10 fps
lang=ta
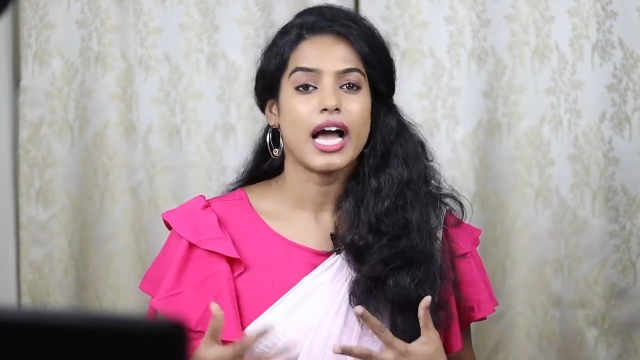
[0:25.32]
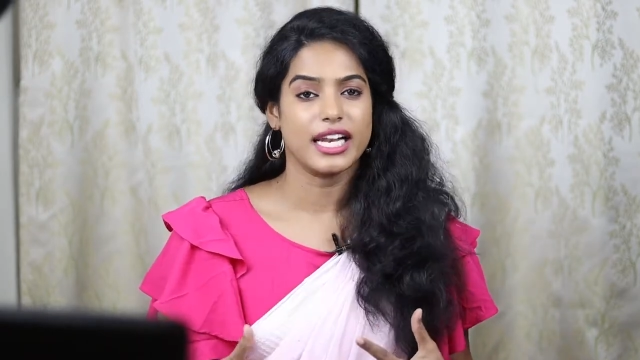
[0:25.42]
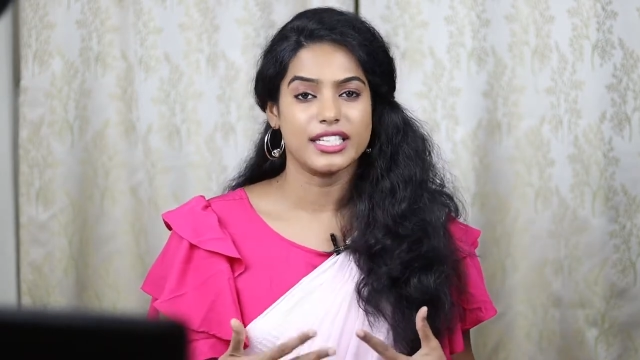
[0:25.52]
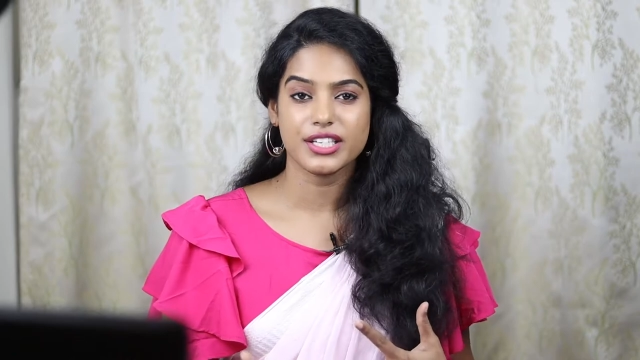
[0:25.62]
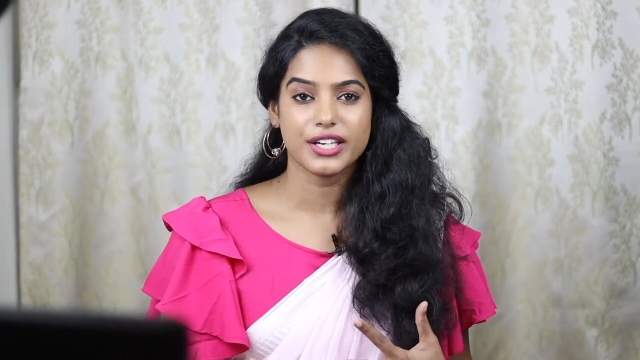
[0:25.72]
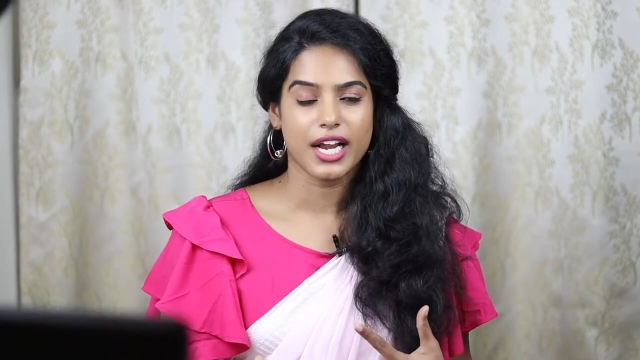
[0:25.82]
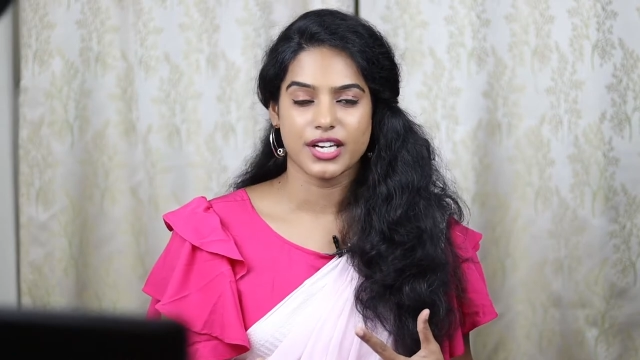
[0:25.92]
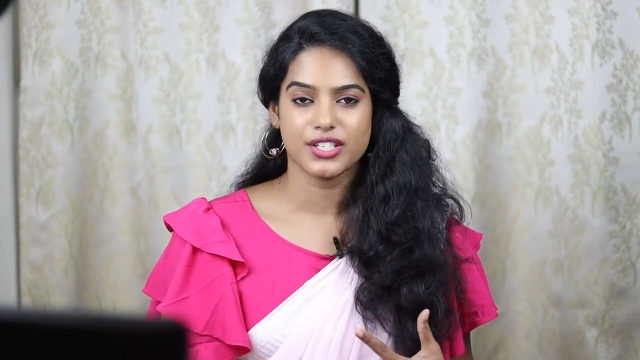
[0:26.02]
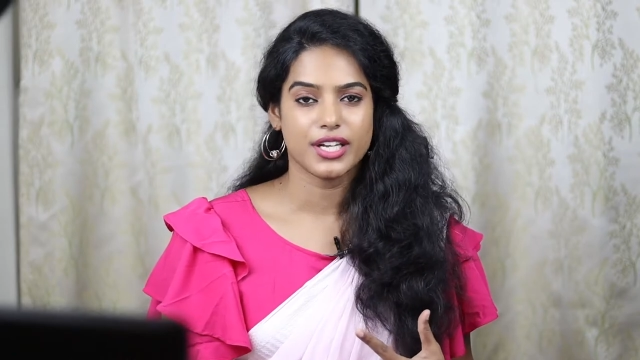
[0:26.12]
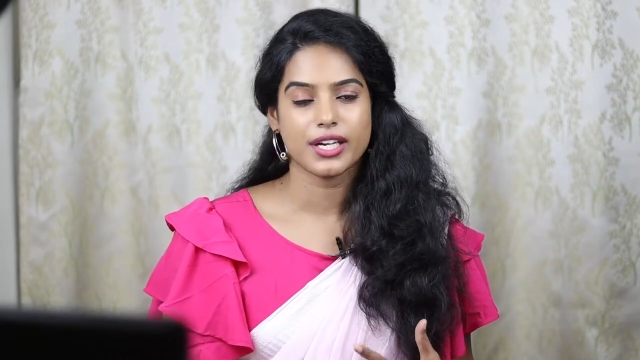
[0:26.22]
அலர்ஜிக்
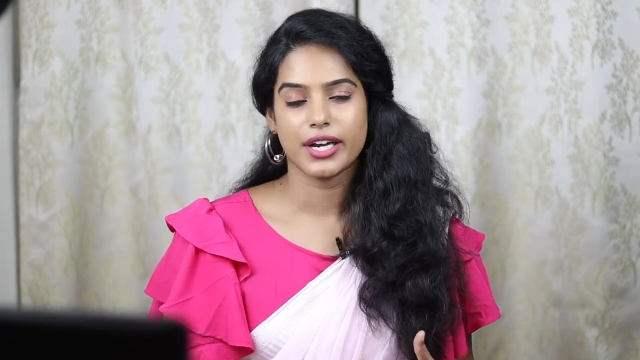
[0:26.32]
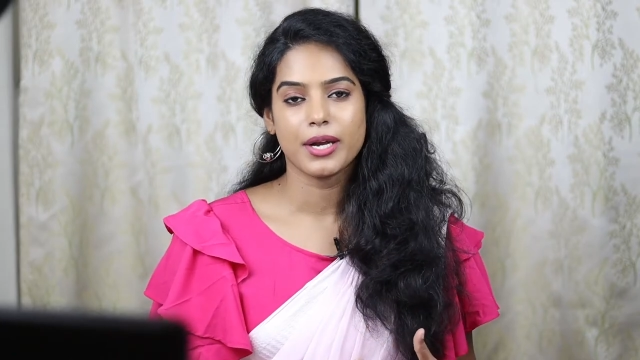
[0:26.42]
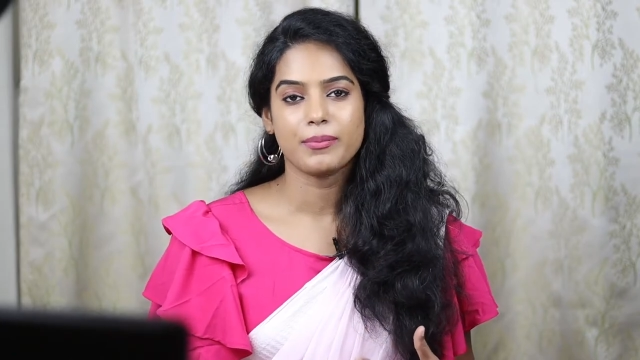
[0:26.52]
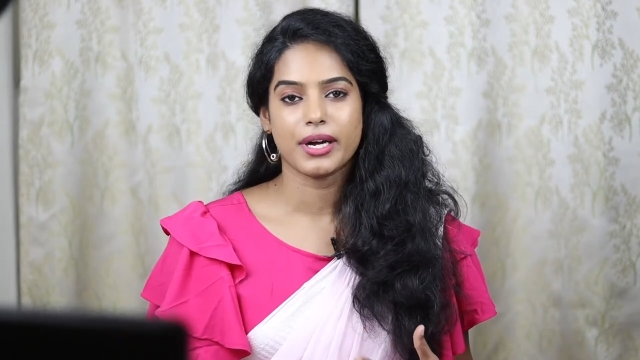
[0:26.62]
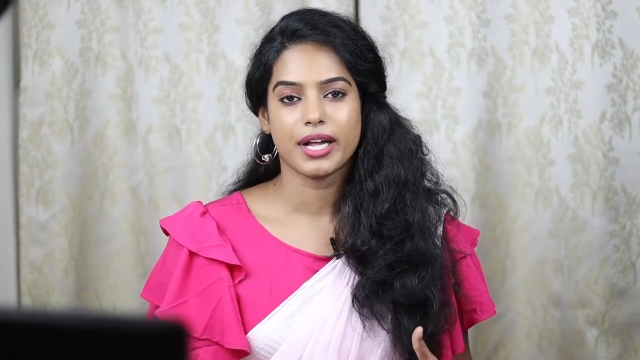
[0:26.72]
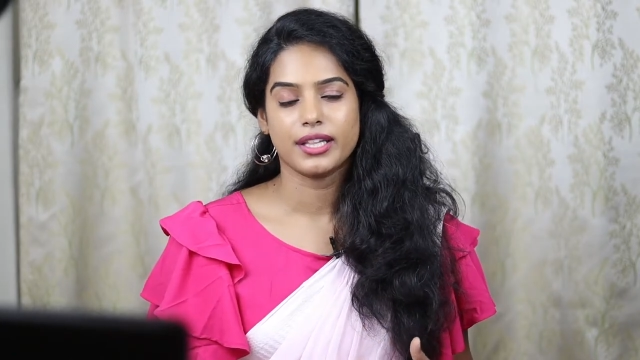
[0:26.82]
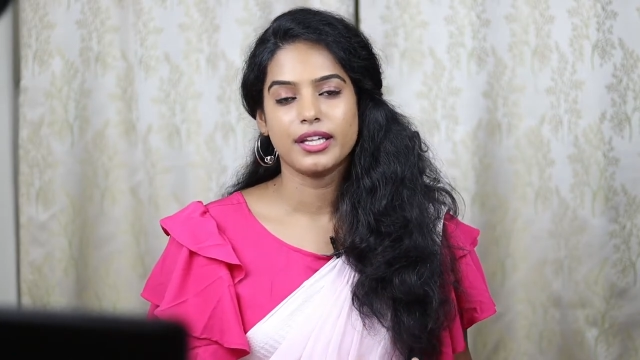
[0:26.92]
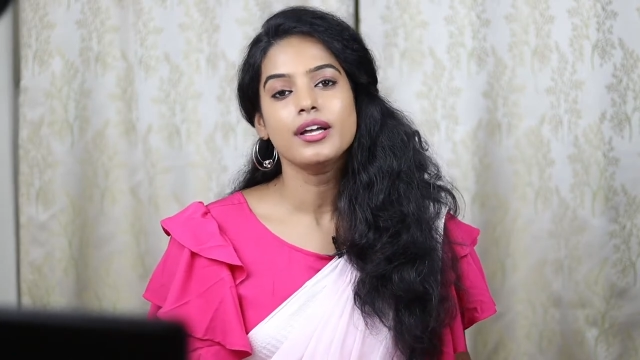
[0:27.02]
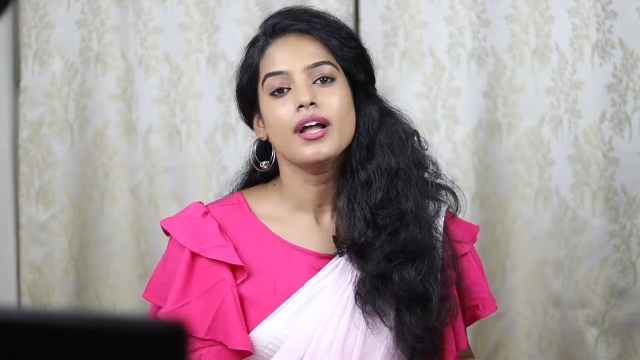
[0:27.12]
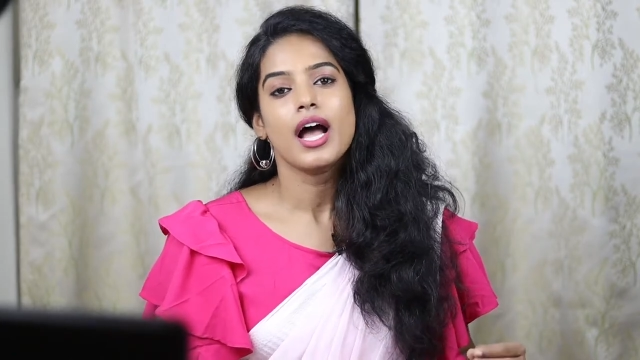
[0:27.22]
ரியாக்ஷனை க்ரியேட்
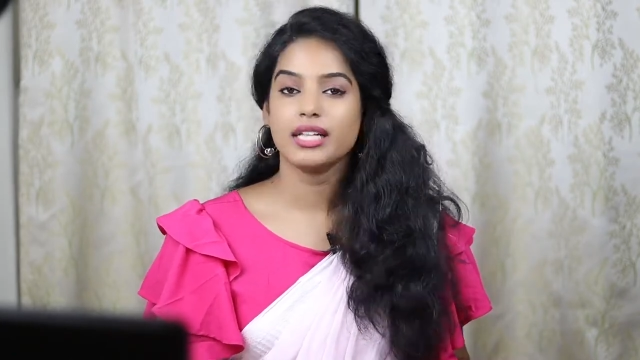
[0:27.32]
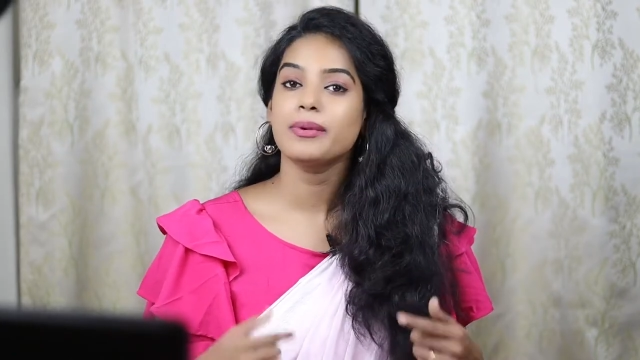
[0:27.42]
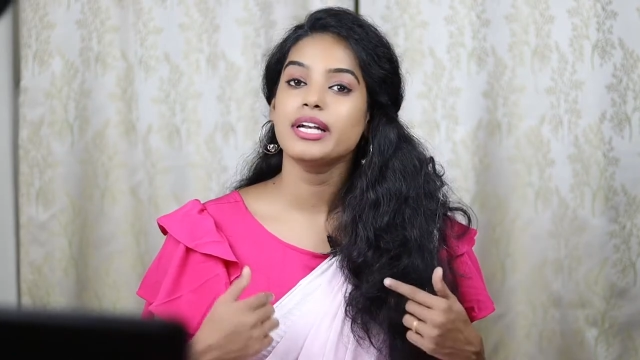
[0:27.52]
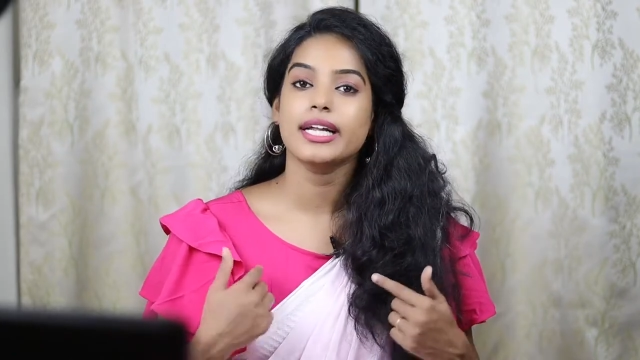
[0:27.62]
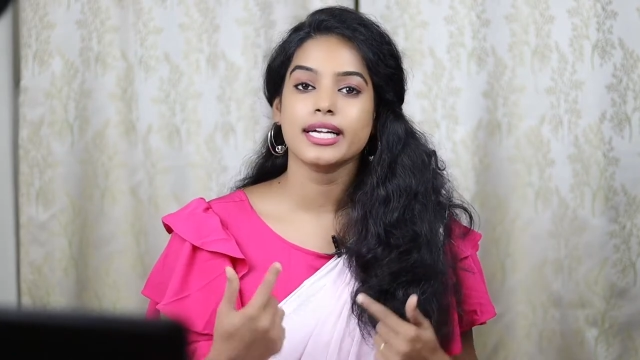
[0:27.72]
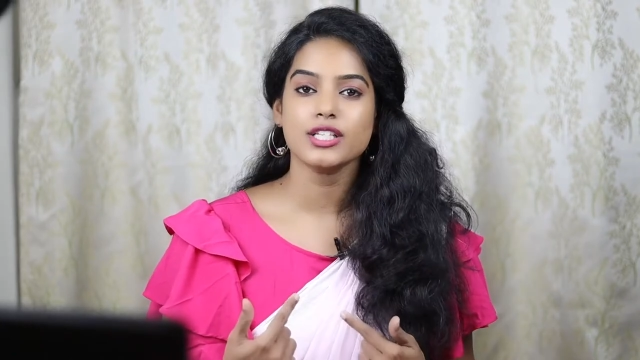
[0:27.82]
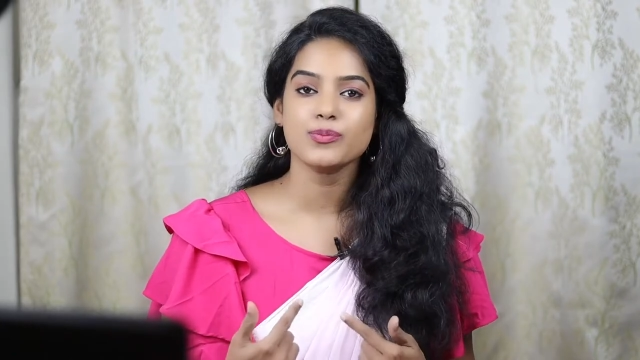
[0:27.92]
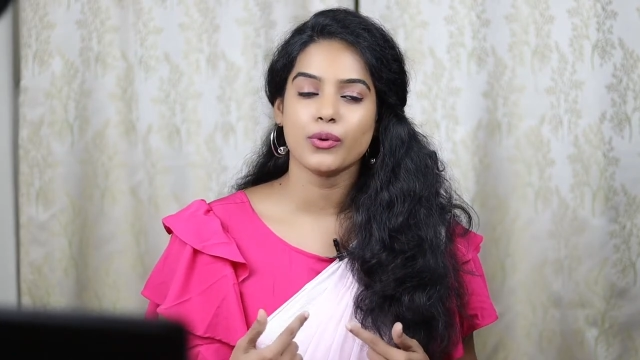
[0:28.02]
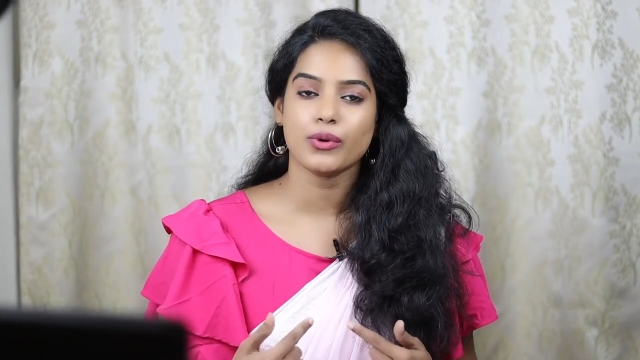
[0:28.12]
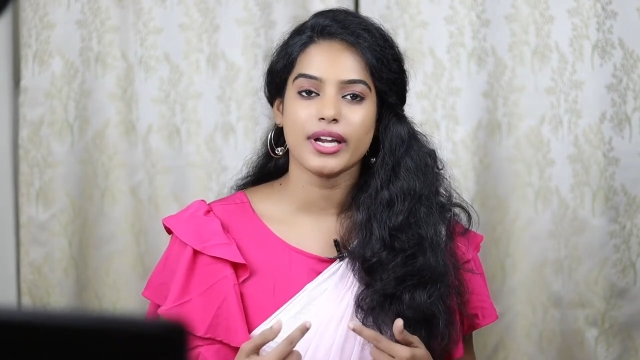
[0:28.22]
பண்ணாது அதே மாதிரி
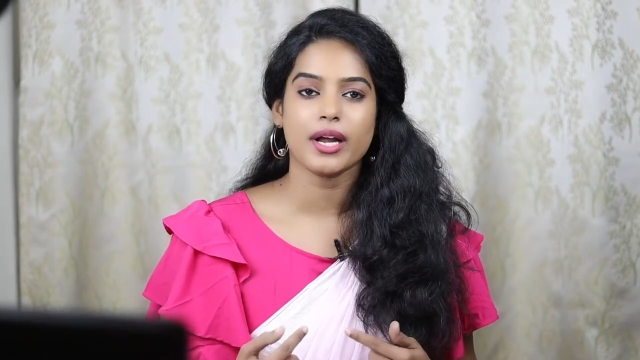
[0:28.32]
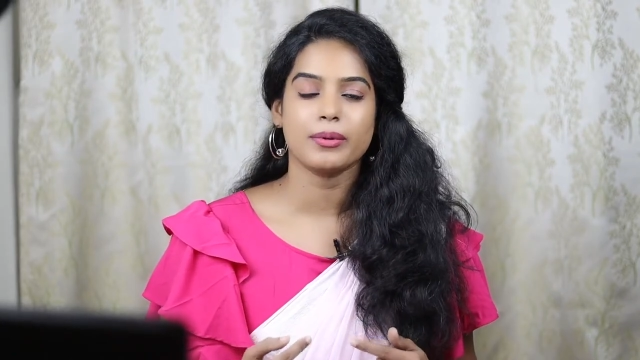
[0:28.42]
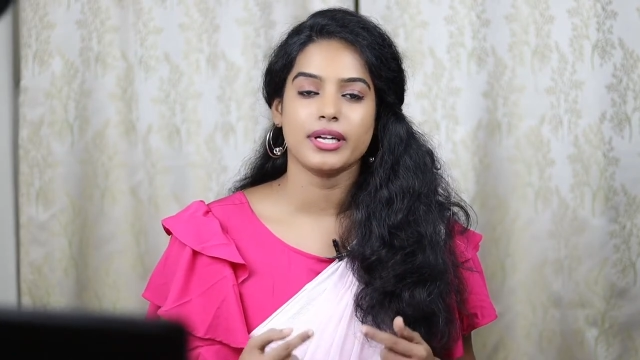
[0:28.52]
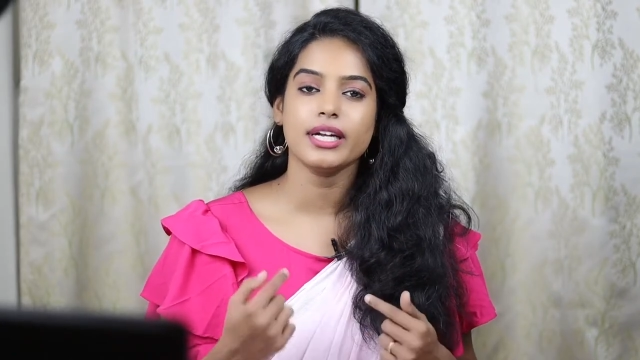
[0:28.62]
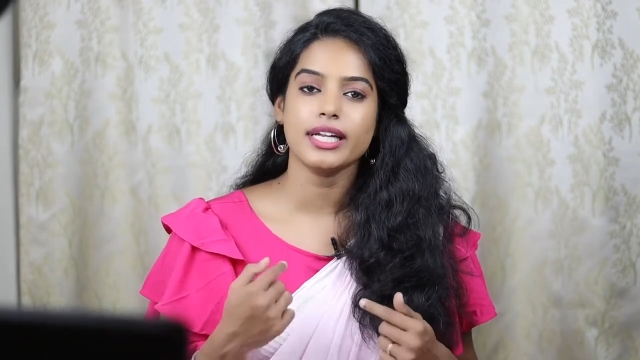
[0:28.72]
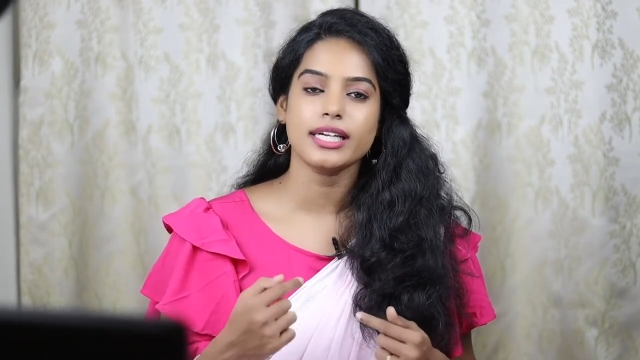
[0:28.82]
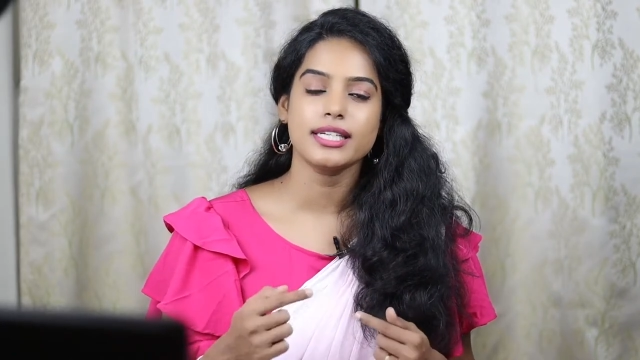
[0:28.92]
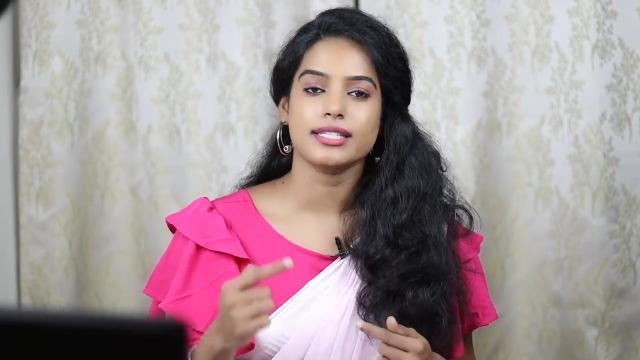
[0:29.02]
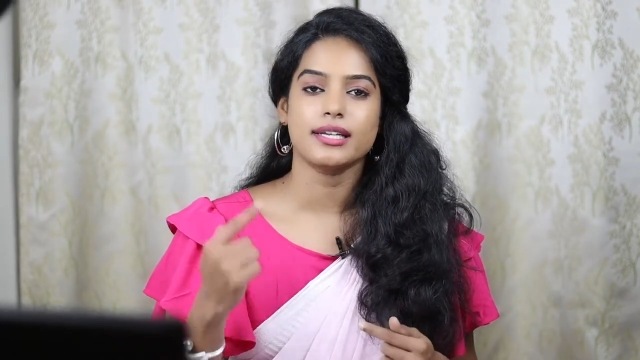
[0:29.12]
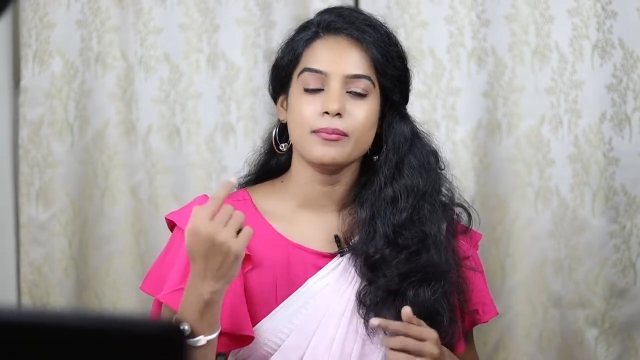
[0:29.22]
நெக்லஸ் போடுறீங்க அப்படின்னா
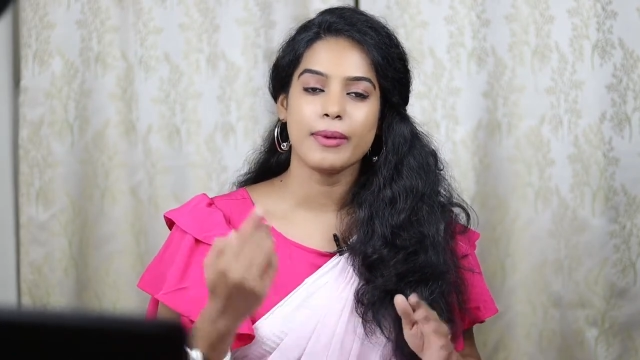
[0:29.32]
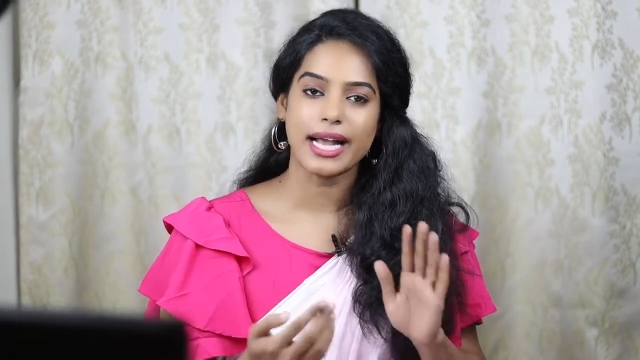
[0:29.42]
நெக்லஸில்